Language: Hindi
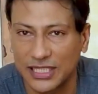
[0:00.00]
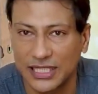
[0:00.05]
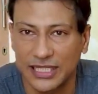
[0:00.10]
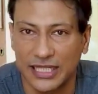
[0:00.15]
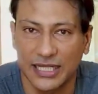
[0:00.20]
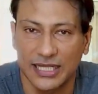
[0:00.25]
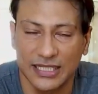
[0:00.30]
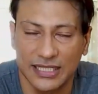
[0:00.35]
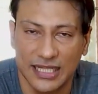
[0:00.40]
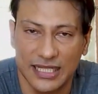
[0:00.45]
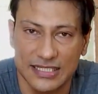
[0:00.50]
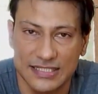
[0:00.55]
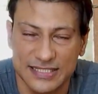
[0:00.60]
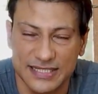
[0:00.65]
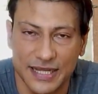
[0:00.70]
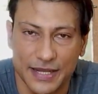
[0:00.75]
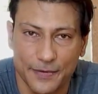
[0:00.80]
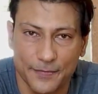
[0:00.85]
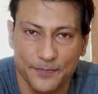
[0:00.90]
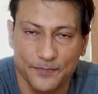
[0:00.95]
ये देखिए कितना
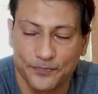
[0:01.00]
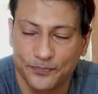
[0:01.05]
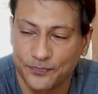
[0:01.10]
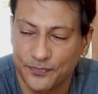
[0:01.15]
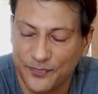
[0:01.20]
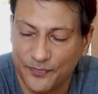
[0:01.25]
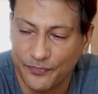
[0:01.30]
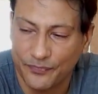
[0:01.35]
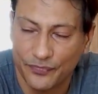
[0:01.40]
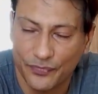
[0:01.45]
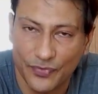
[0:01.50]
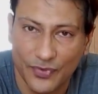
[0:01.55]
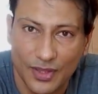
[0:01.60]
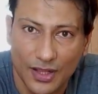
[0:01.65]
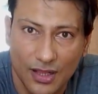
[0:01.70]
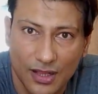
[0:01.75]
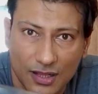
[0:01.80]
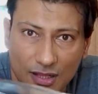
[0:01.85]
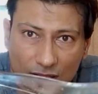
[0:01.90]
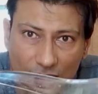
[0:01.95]
ईजी है
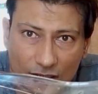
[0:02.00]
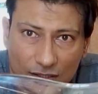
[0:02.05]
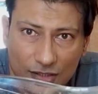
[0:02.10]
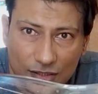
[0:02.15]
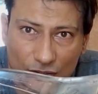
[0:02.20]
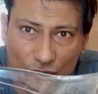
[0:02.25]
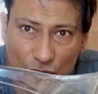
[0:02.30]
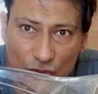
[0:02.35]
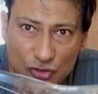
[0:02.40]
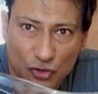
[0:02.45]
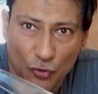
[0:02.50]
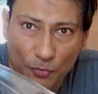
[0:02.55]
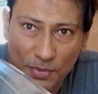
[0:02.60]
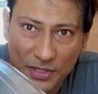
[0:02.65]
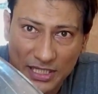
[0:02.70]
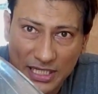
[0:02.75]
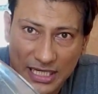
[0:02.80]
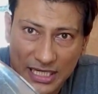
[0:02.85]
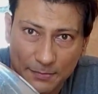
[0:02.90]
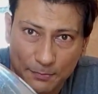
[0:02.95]
तो इसको
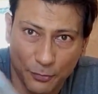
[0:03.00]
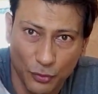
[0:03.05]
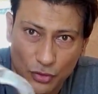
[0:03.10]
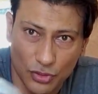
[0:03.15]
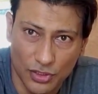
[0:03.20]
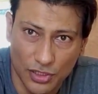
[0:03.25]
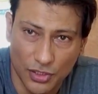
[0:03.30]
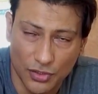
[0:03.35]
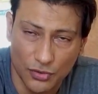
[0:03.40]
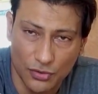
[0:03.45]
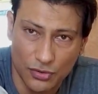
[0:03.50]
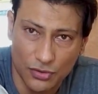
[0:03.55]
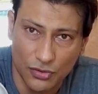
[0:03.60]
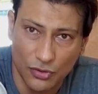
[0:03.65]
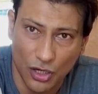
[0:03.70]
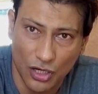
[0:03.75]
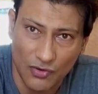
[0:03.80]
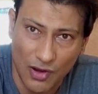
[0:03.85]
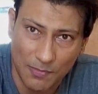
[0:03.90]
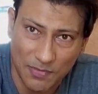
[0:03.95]
ऊपर करके पुल करो
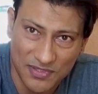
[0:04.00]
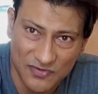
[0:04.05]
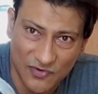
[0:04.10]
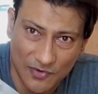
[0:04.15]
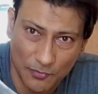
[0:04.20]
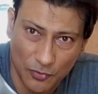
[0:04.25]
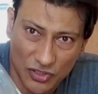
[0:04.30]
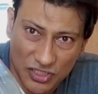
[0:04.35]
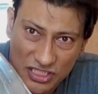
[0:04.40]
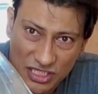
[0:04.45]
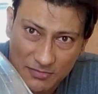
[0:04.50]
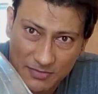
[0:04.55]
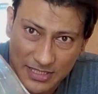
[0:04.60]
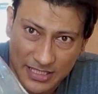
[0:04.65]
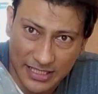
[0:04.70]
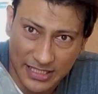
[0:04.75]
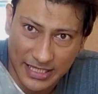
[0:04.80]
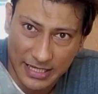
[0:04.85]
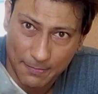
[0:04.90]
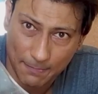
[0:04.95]
और वापस वो पोजिशन में
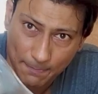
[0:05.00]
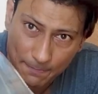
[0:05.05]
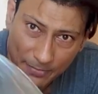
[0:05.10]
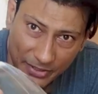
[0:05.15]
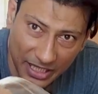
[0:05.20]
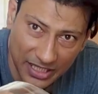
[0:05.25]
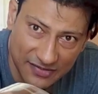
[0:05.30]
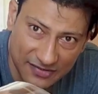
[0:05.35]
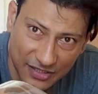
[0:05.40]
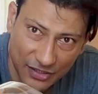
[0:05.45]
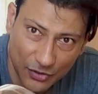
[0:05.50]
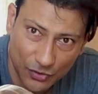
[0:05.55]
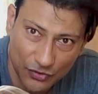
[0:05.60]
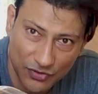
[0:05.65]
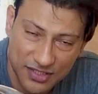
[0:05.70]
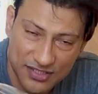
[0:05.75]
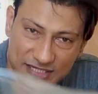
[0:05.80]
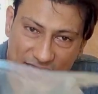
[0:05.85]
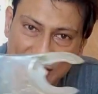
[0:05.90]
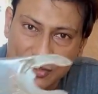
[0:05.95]
रख के प्रेस करो
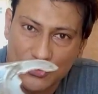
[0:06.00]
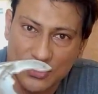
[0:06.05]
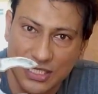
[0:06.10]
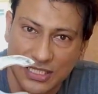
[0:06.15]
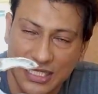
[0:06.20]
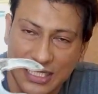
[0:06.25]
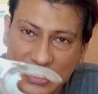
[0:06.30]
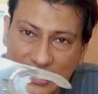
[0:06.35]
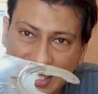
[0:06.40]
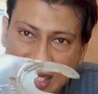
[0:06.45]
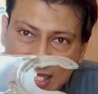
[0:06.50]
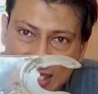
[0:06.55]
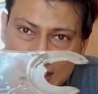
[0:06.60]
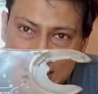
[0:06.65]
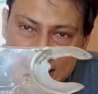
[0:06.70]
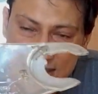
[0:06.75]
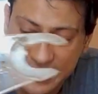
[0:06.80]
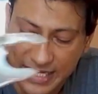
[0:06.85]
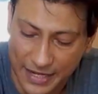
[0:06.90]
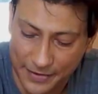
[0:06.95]
तो सेट हो जाता है इतना
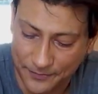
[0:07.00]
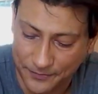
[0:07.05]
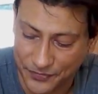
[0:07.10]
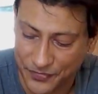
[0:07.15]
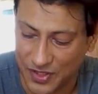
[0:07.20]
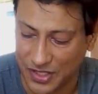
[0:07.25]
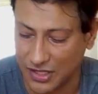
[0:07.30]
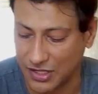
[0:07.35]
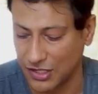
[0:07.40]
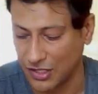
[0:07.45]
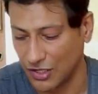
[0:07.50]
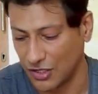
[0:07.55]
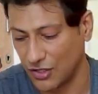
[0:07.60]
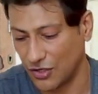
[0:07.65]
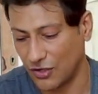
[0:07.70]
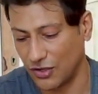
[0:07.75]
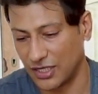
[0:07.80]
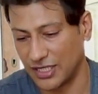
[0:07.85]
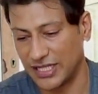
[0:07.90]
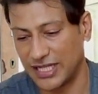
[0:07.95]
ईजी है
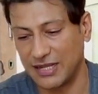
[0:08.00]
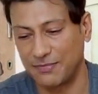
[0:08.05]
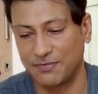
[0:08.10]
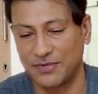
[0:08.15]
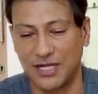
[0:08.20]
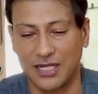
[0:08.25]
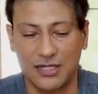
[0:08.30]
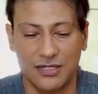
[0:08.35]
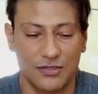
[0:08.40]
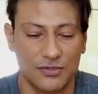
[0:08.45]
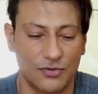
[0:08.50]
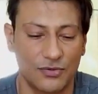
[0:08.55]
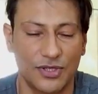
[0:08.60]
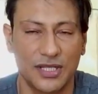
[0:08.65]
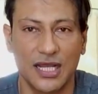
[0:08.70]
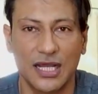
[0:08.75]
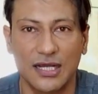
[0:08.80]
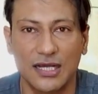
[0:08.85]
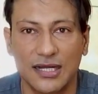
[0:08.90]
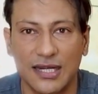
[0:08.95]
और ये अपना हो
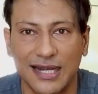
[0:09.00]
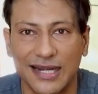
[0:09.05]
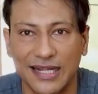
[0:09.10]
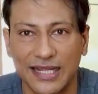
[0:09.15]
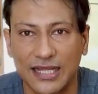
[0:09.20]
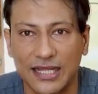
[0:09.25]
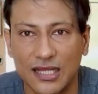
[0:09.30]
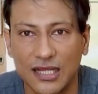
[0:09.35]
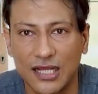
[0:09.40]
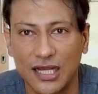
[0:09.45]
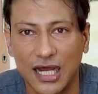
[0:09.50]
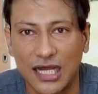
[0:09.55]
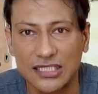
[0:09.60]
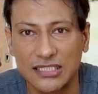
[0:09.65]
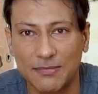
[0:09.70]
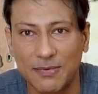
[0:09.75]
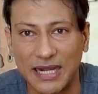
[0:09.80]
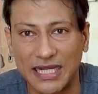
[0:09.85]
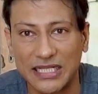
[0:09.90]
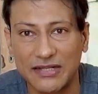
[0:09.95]
गया रेडी
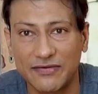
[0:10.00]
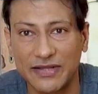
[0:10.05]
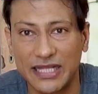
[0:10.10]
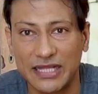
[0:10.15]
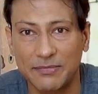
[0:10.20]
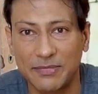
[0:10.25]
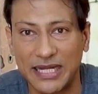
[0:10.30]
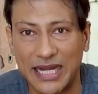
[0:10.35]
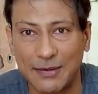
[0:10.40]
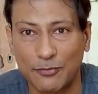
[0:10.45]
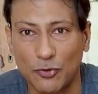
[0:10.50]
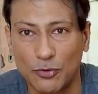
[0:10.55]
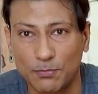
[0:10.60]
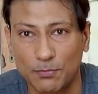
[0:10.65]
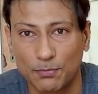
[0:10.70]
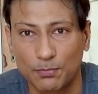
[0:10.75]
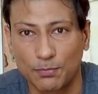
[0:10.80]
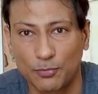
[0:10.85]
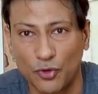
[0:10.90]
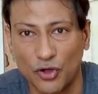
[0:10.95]
अच्छा भाई दे ये मैंने आपको
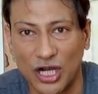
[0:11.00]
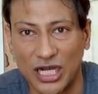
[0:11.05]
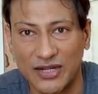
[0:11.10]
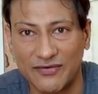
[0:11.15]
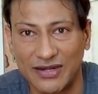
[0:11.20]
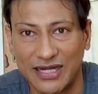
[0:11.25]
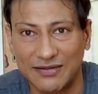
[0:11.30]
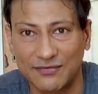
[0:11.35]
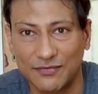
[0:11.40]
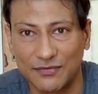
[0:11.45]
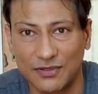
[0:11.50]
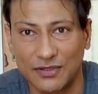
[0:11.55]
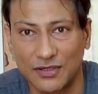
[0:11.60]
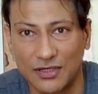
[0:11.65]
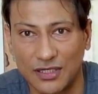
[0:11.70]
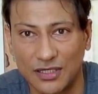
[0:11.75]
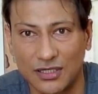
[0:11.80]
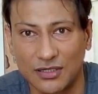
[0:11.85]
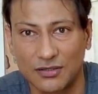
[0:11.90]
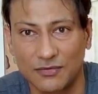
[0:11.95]
पुराने वाले
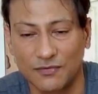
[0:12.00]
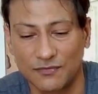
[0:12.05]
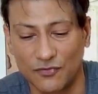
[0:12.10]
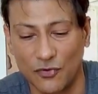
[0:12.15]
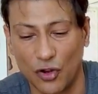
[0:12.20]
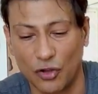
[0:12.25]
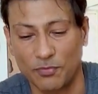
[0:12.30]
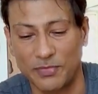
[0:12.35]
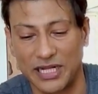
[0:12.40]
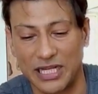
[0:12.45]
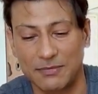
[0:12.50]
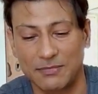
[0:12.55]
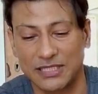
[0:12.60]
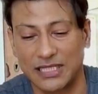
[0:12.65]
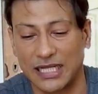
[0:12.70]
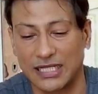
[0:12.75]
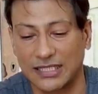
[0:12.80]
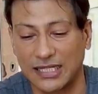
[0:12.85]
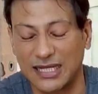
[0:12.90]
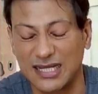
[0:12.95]
ब्लॉग में नहीं
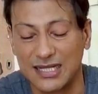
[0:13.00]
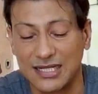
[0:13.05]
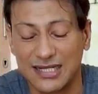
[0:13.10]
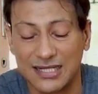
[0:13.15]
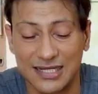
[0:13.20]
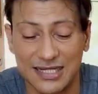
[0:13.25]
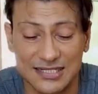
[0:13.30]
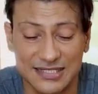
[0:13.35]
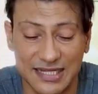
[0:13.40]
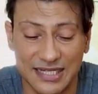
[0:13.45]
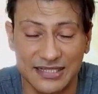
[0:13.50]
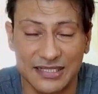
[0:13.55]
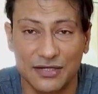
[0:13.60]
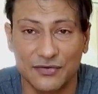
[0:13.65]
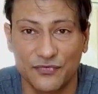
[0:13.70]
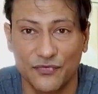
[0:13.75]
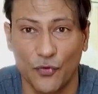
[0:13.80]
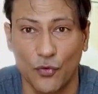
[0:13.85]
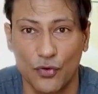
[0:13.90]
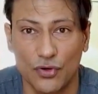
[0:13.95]
बताया था इसके अंदर
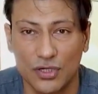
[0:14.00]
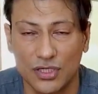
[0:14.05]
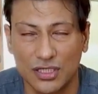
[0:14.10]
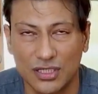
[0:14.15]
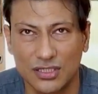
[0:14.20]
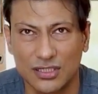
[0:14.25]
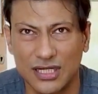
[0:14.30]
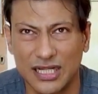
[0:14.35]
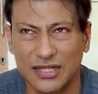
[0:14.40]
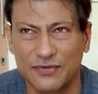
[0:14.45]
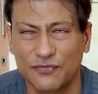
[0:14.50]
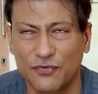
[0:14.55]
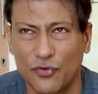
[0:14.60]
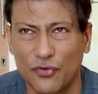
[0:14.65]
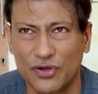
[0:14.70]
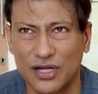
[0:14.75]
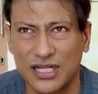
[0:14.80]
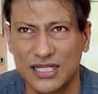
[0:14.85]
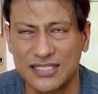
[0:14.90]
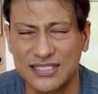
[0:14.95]
फोर नहीं
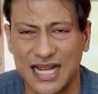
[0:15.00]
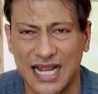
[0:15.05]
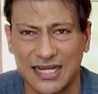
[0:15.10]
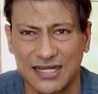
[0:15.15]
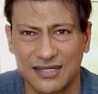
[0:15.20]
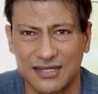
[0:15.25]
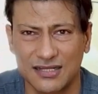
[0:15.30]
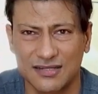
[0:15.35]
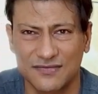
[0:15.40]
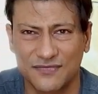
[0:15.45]
फोर नहीं शायद